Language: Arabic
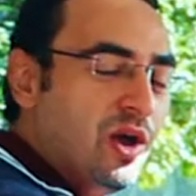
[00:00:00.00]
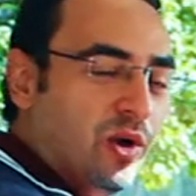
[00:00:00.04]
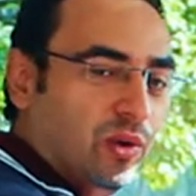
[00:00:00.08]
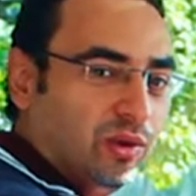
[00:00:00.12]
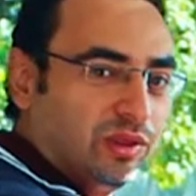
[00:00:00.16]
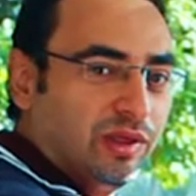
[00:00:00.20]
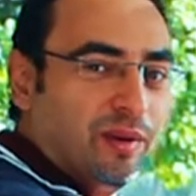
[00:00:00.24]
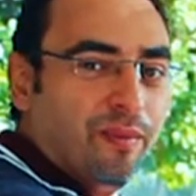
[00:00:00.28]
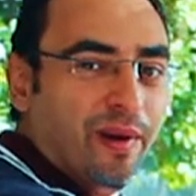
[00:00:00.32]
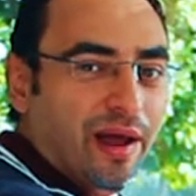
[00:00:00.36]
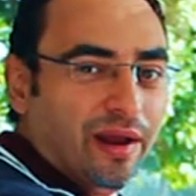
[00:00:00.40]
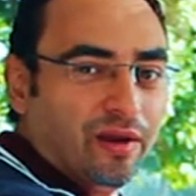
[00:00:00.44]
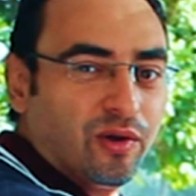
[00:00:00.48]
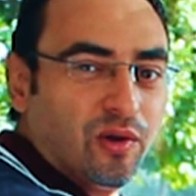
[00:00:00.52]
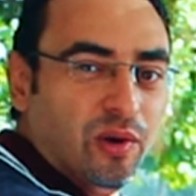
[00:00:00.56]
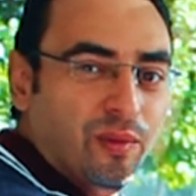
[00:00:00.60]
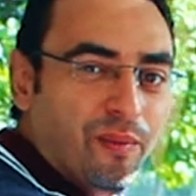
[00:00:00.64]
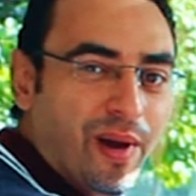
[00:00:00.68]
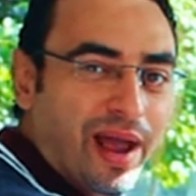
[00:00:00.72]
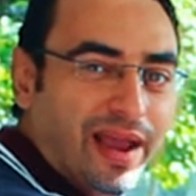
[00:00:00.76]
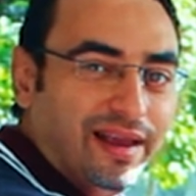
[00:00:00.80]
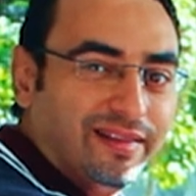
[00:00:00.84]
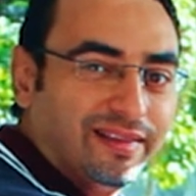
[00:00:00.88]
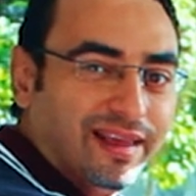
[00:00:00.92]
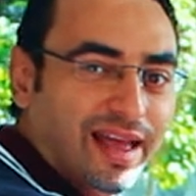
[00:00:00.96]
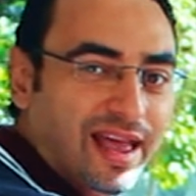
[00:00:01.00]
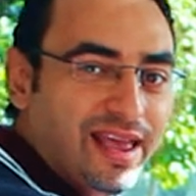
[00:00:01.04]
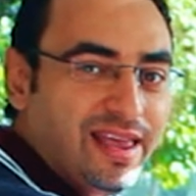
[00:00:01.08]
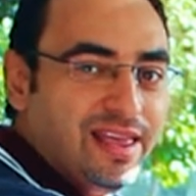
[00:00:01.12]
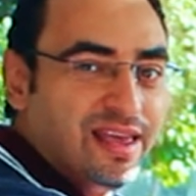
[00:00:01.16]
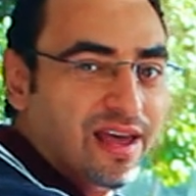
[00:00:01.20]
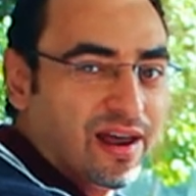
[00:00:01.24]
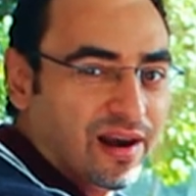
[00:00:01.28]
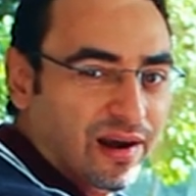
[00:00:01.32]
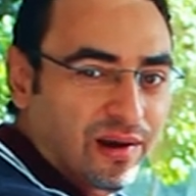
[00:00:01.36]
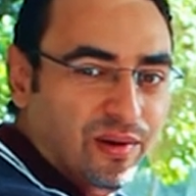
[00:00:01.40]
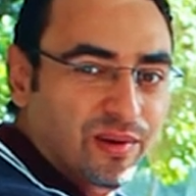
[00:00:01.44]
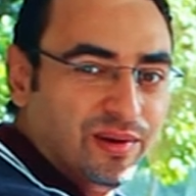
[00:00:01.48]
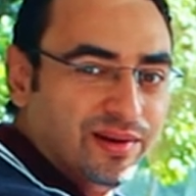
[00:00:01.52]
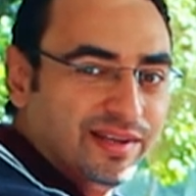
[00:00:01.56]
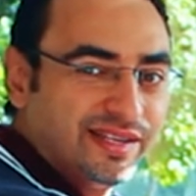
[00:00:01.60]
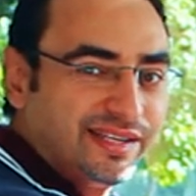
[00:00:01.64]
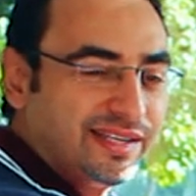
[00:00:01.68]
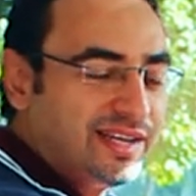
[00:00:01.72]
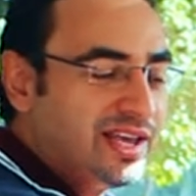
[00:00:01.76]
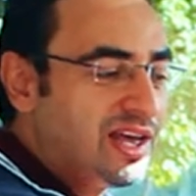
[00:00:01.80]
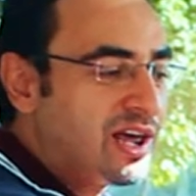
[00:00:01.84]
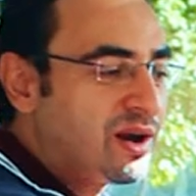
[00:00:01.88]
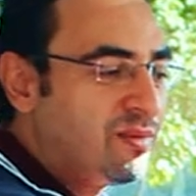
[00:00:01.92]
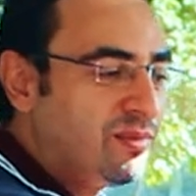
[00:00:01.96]
وطبعا كل ما حيتغير لون
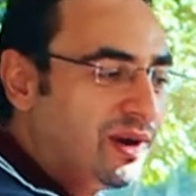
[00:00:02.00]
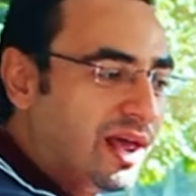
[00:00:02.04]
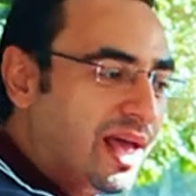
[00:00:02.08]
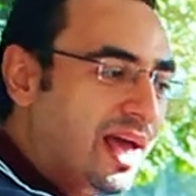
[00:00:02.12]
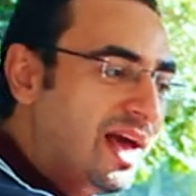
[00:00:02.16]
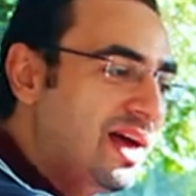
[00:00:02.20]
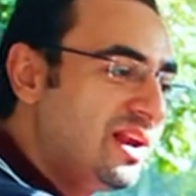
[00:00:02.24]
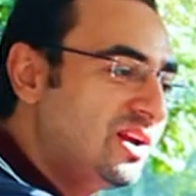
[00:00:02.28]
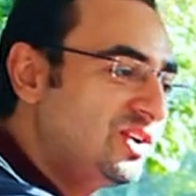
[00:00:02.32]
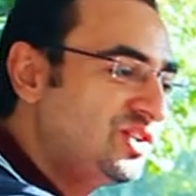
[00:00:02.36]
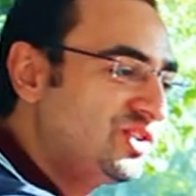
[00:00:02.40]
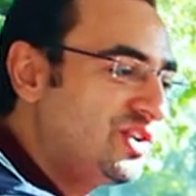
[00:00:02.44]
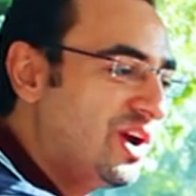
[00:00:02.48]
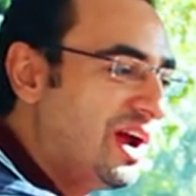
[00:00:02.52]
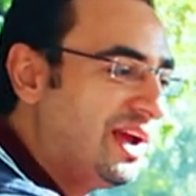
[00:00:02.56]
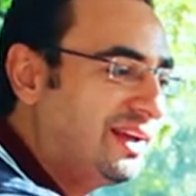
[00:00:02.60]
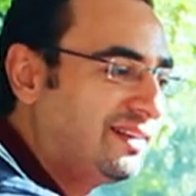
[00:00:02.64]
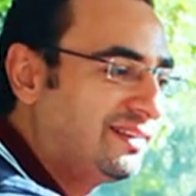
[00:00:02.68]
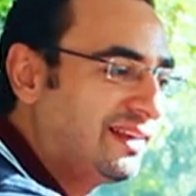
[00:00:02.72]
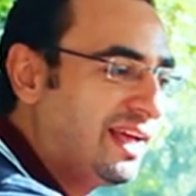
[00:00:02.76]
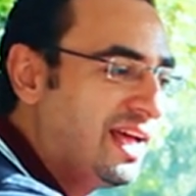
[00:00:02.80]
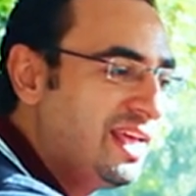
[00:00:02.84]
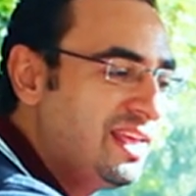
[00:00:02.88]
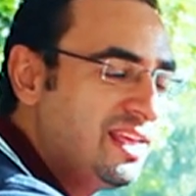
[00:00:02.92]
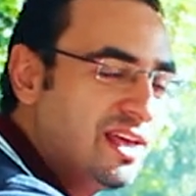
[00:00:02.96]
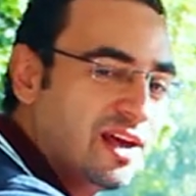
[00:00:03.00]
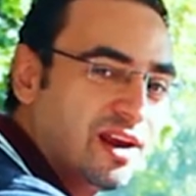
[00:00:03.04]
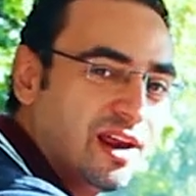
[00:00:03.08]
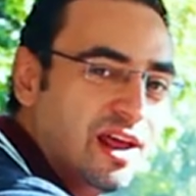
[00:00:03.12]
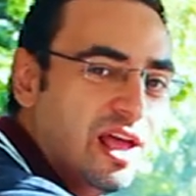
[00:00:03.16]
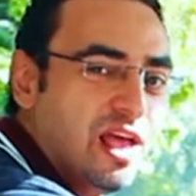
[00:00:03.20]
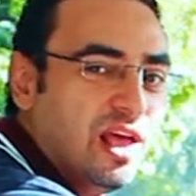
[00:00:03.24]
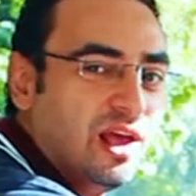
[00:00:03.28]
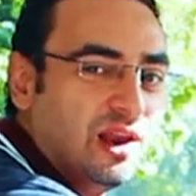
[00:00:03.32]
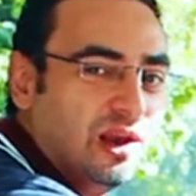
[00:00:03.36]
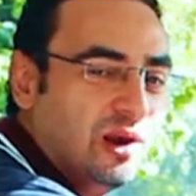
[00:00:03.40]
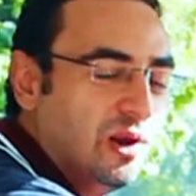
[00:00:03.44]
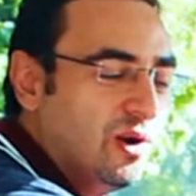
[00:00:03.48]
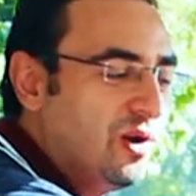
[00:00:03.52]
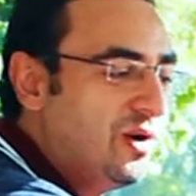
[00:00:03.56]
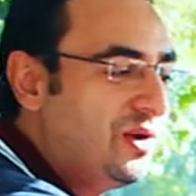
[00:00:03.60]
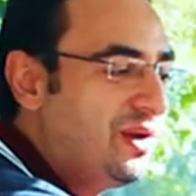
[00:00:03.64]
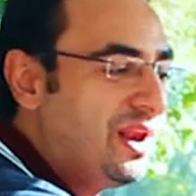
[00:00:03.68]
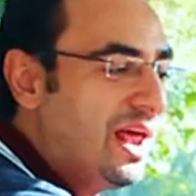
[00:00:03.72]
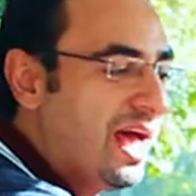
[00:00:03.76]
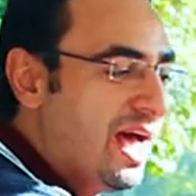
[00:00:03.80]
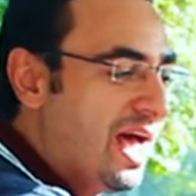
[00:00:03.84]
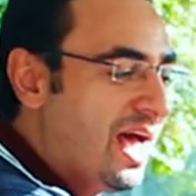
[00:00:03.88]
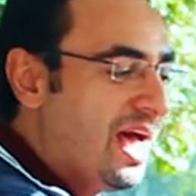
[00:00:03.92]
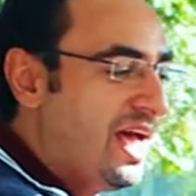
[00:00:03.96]
السياره من الخارج راح يتغير
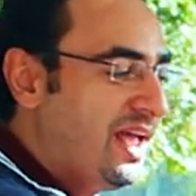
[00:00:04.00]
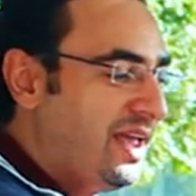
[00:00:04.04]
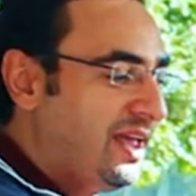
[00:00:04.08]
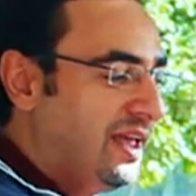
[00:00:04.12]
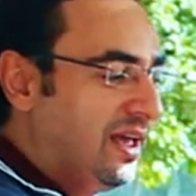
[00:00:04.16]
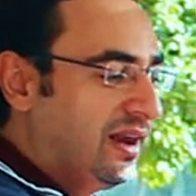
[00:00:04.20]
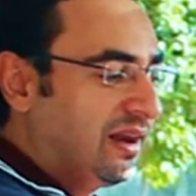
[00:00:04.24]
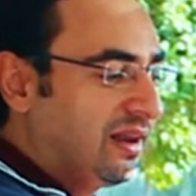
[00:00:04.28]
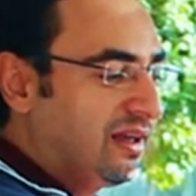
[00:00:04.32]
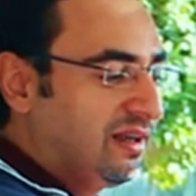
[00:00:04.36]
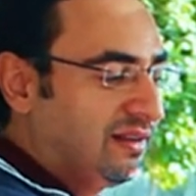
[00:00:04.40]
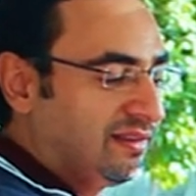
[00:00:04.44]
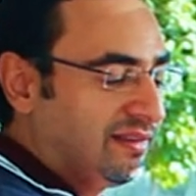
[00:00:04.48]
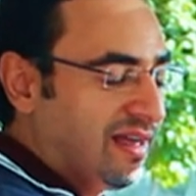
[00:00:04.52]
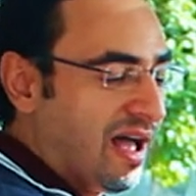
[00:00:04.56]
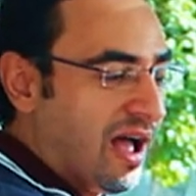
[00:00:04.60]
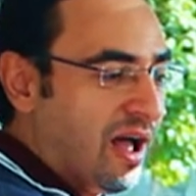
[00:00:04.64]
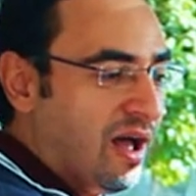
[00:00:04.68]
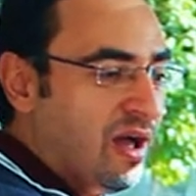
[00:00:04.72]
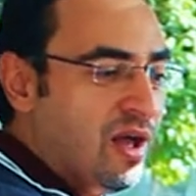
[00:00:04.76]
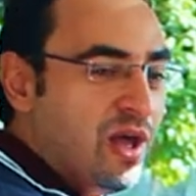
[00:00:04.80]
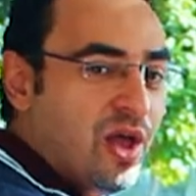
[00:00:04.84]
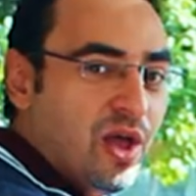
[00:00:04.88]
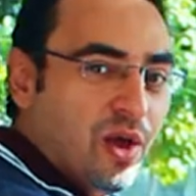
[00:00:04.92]
لون هاي القطعه